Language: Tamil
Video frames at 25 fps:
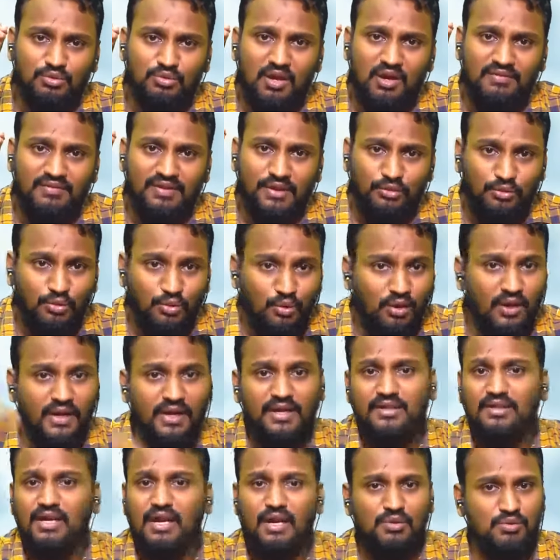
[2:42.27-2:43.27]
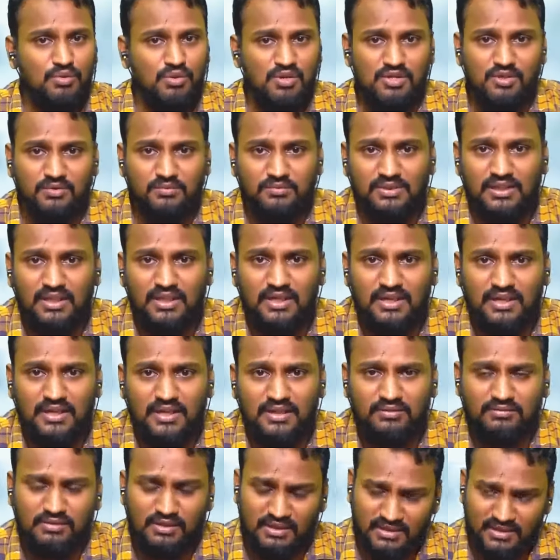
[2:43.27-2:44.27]
இஸ்லாம் அவங்க ரசுல்லாவிடத்தில் வந்து
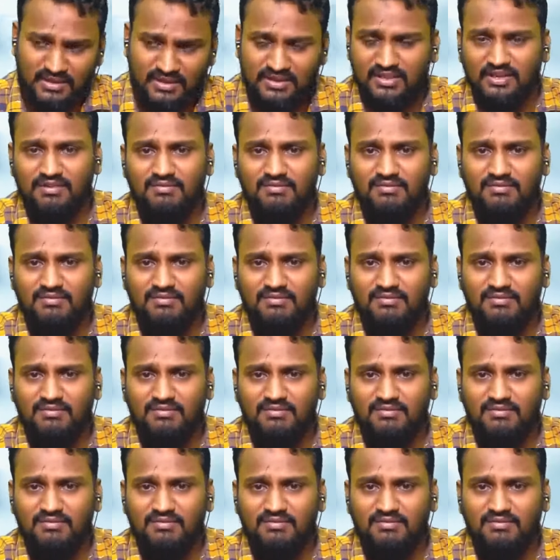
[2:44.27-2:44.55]
சொல்கிறாங்க